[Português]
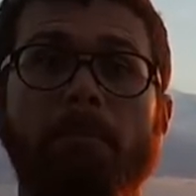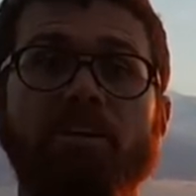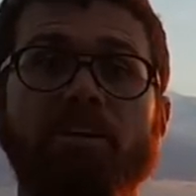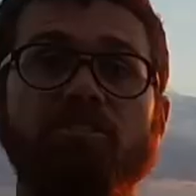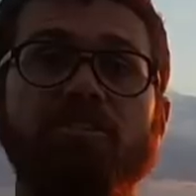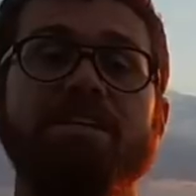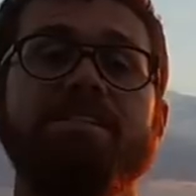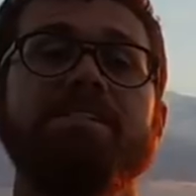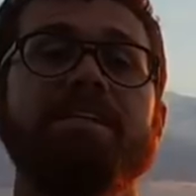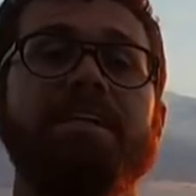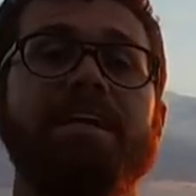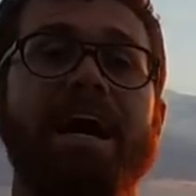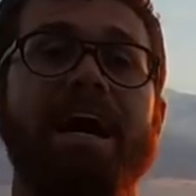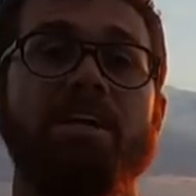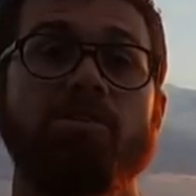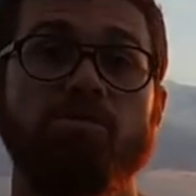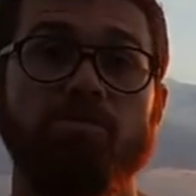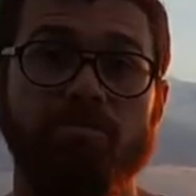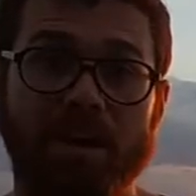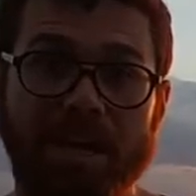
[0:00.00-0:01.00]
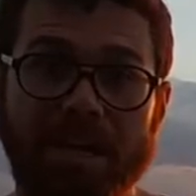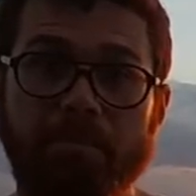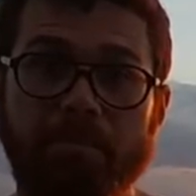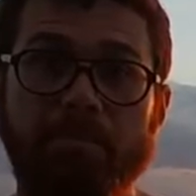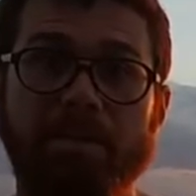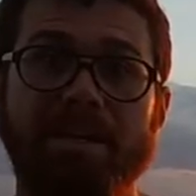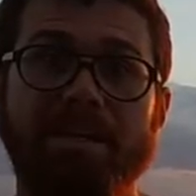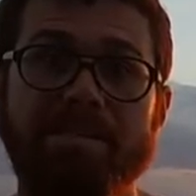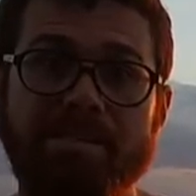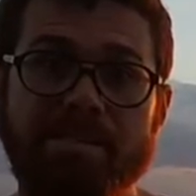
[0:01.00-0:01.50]
Mas nesse caso vale a
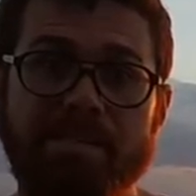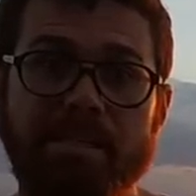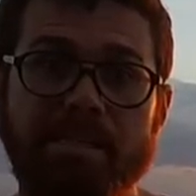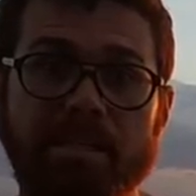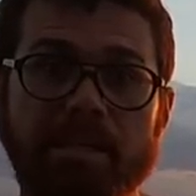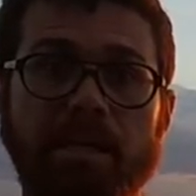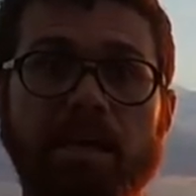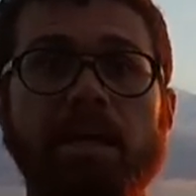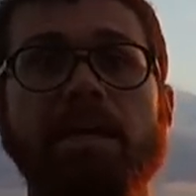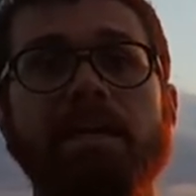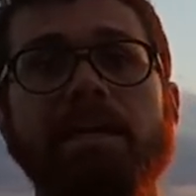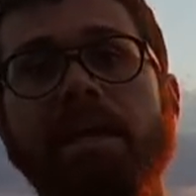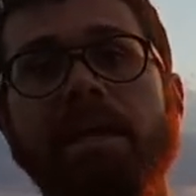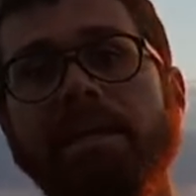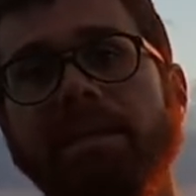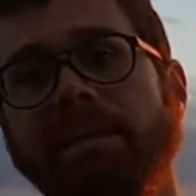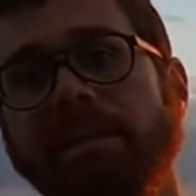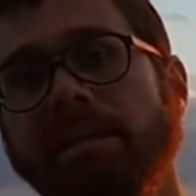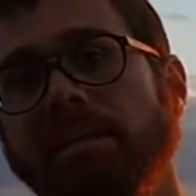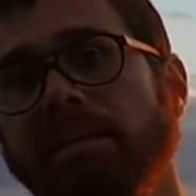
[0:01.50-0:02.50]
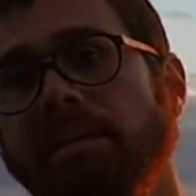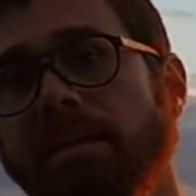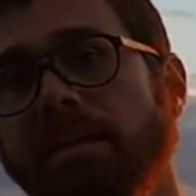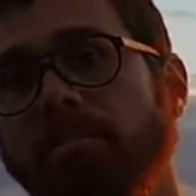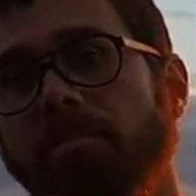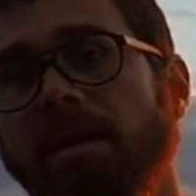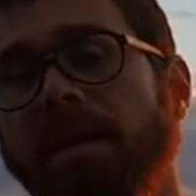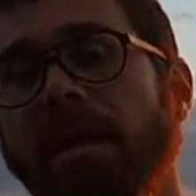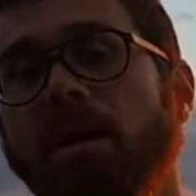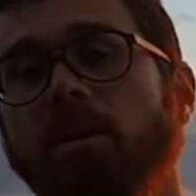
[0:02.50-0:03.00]
pena sim, e aí tenta
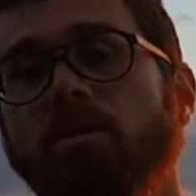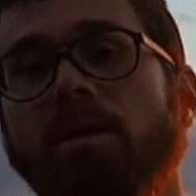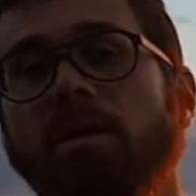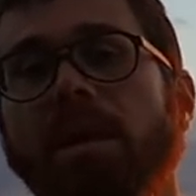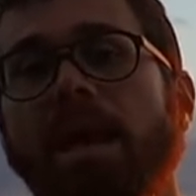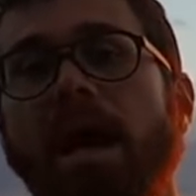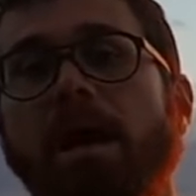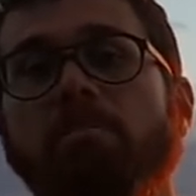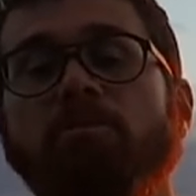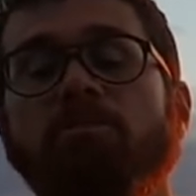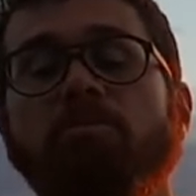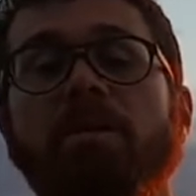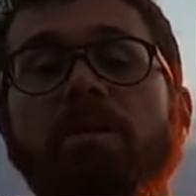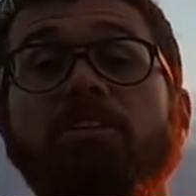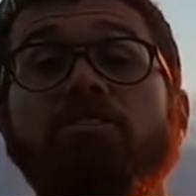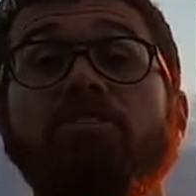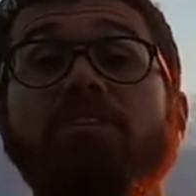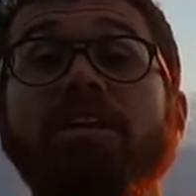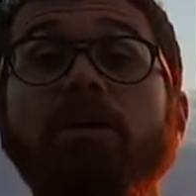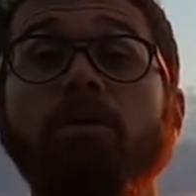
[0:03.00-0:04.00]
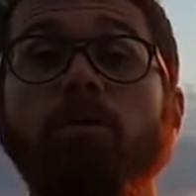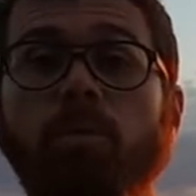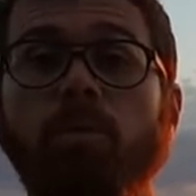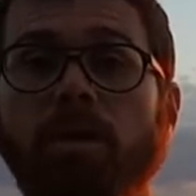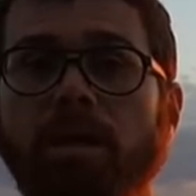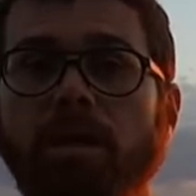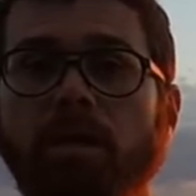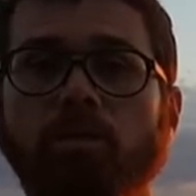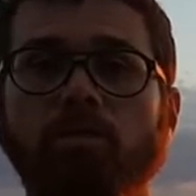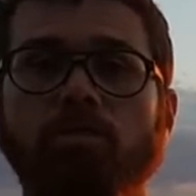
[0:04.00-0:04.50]
trabalhar com alarmes mais
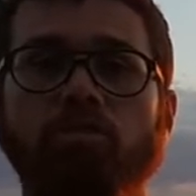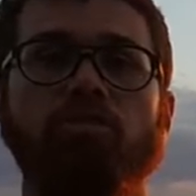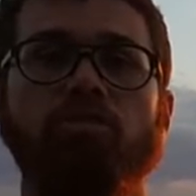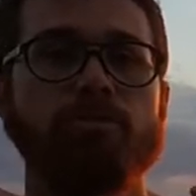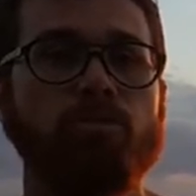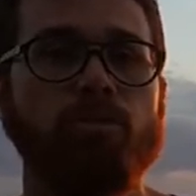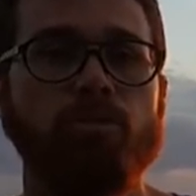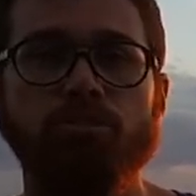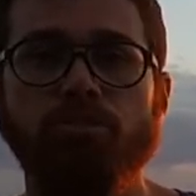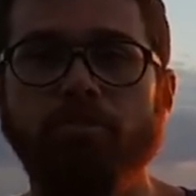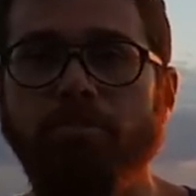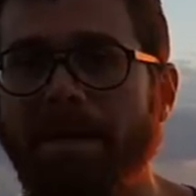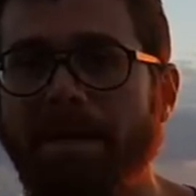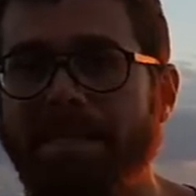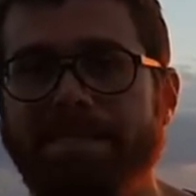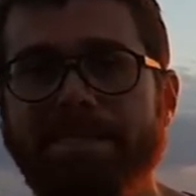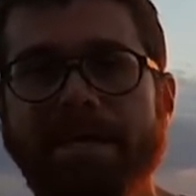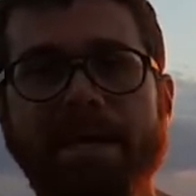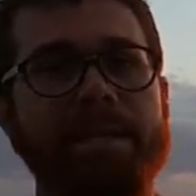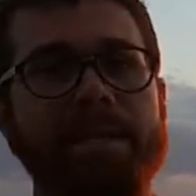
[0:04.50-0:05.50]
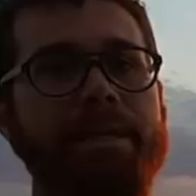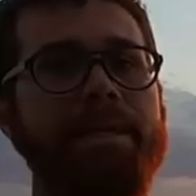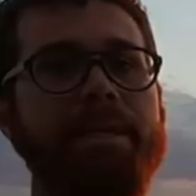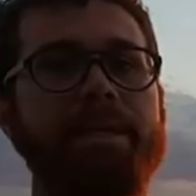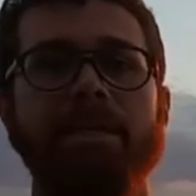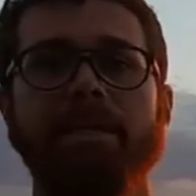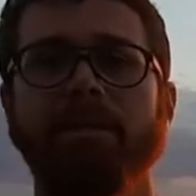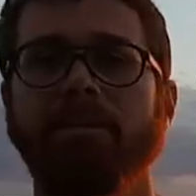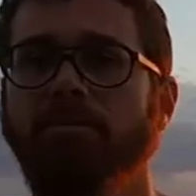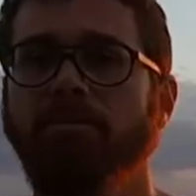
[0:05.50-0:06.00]
tranquilos, sons de
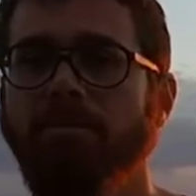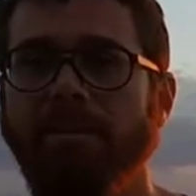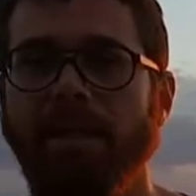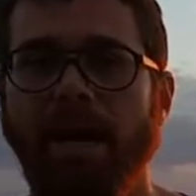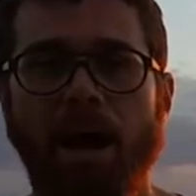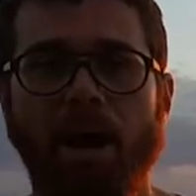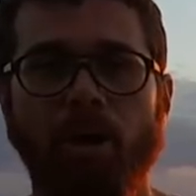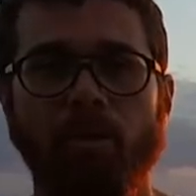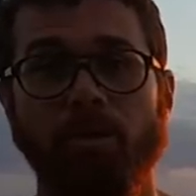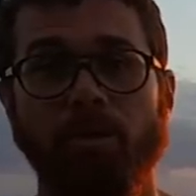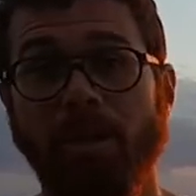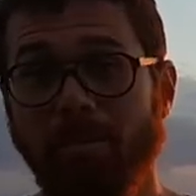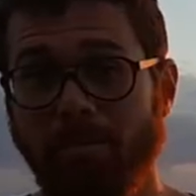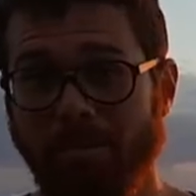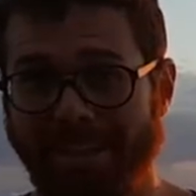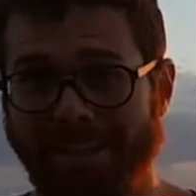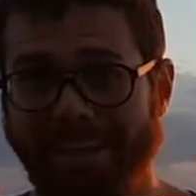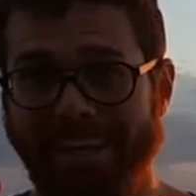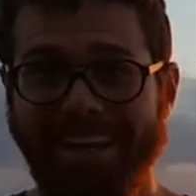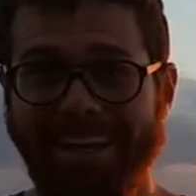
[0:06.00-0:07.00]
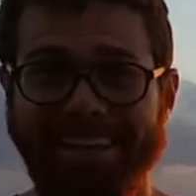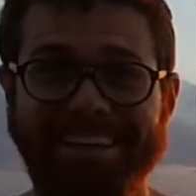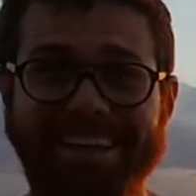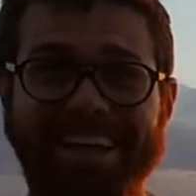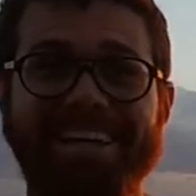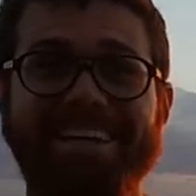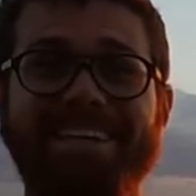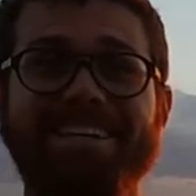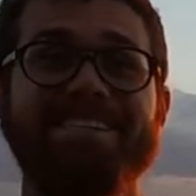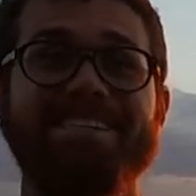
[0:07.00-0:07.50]
passarinho e tal. Eu lembro até a
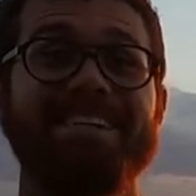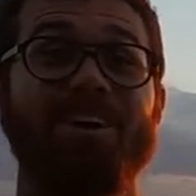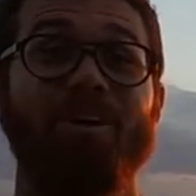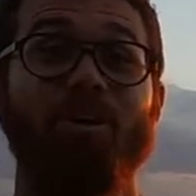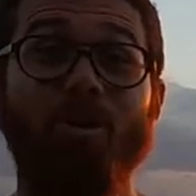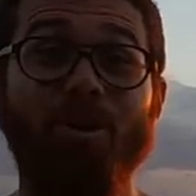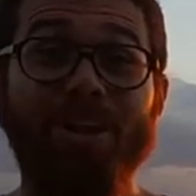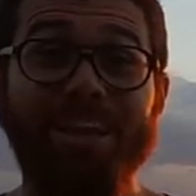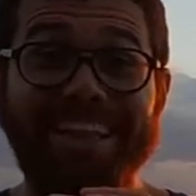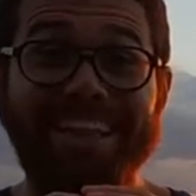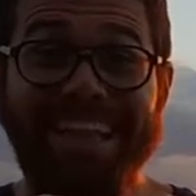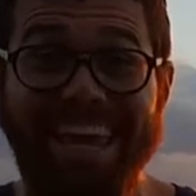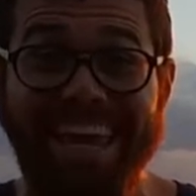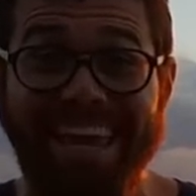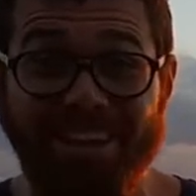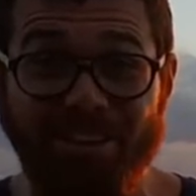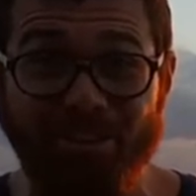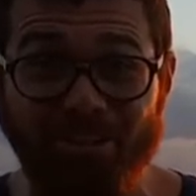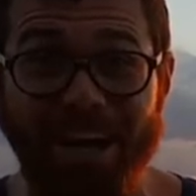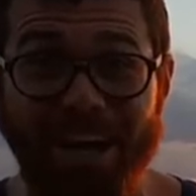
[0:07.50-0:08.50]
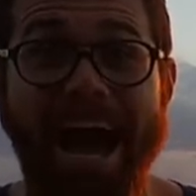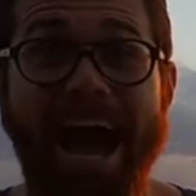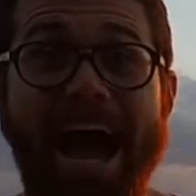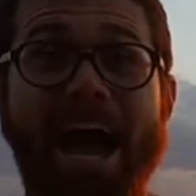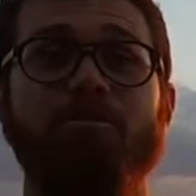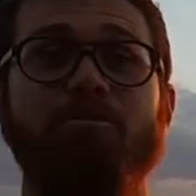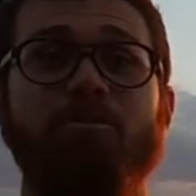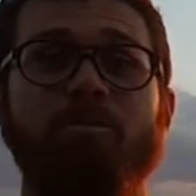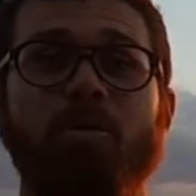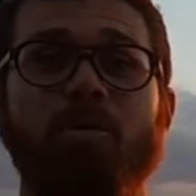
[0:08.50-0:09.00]
Thaísa odeia de
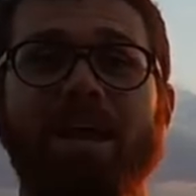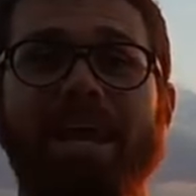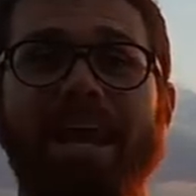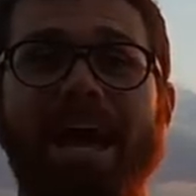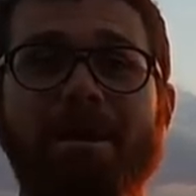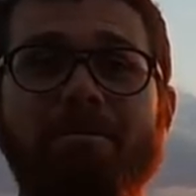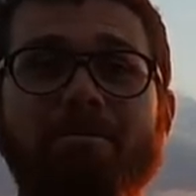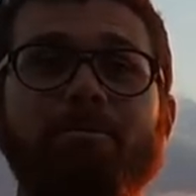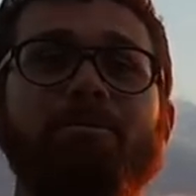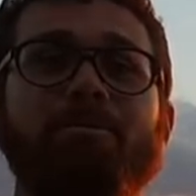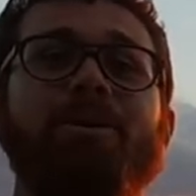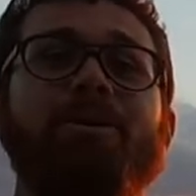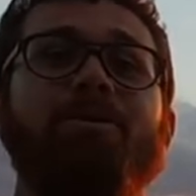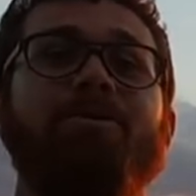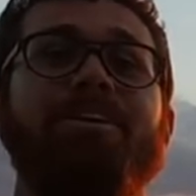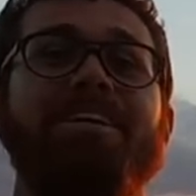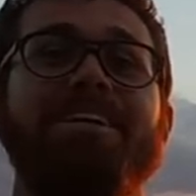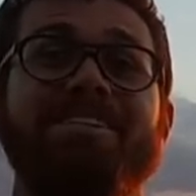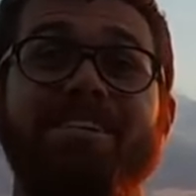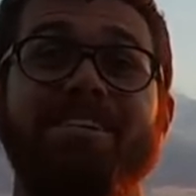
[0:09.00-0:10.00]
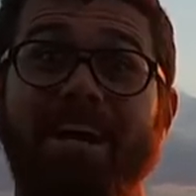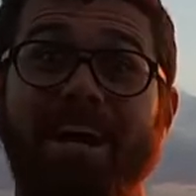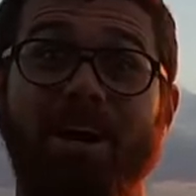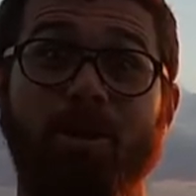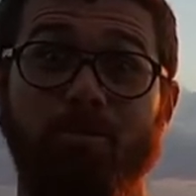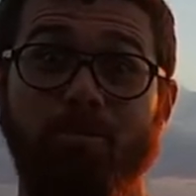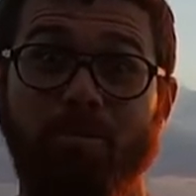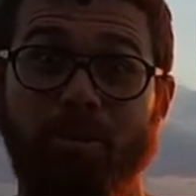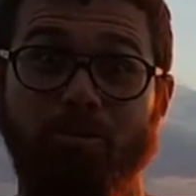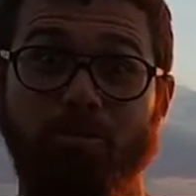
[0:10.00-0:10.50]
raiva o meu alarme, porque no início era
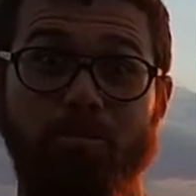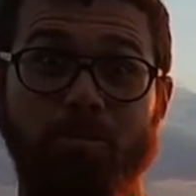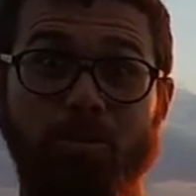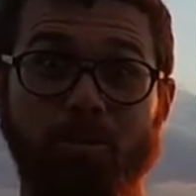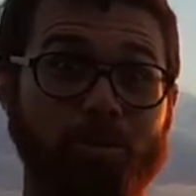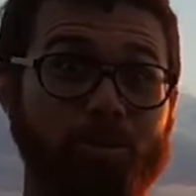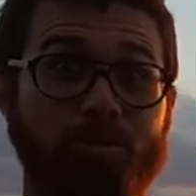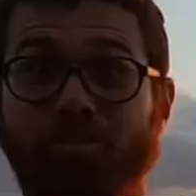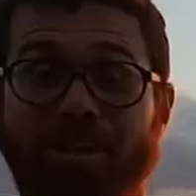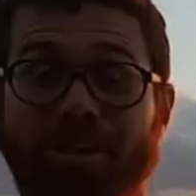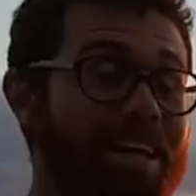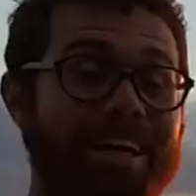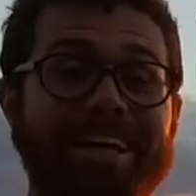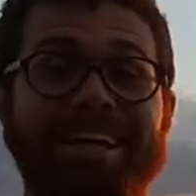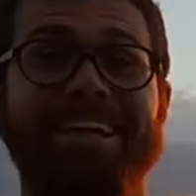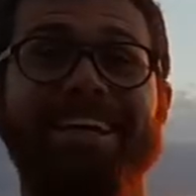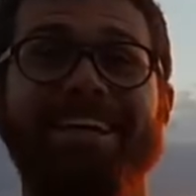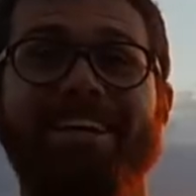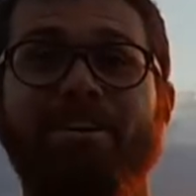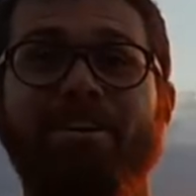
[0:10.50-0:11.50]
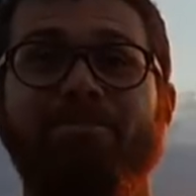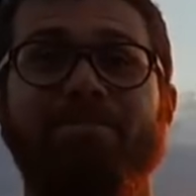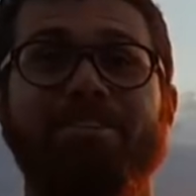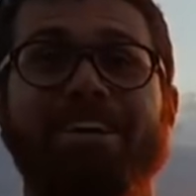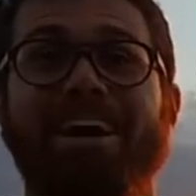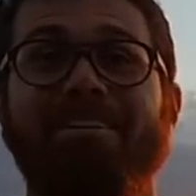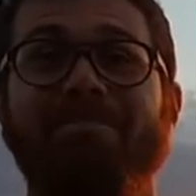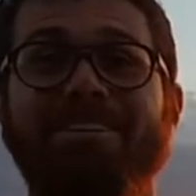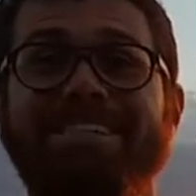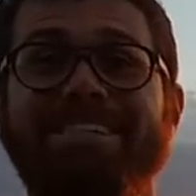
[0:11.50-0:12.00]
algo mais brusco, ela ficava